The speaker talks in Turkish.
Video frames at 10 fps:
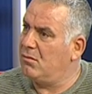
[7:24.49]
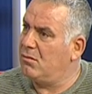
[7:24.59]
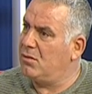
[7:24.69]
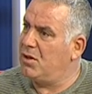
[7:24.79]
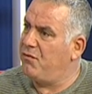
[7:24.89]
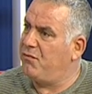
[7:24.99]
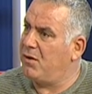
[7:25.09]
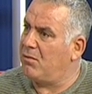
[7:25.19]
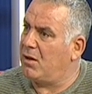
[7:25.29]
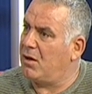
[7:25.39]
dev
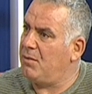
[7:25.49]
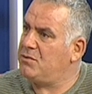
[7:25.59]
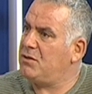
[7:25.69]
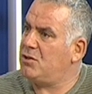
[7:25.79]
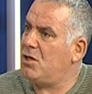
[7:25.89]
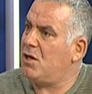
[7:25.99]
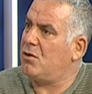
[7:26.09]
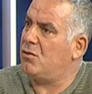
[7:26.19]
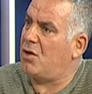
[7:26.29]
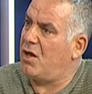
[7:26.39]
firmalar hepsi şeye
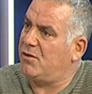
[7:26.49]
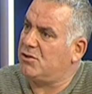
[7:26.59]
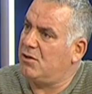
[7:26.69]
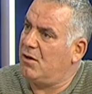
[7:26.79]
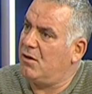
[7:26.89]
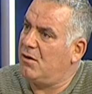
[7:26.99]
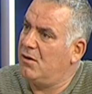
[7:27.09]
giriyor hayvancılığa.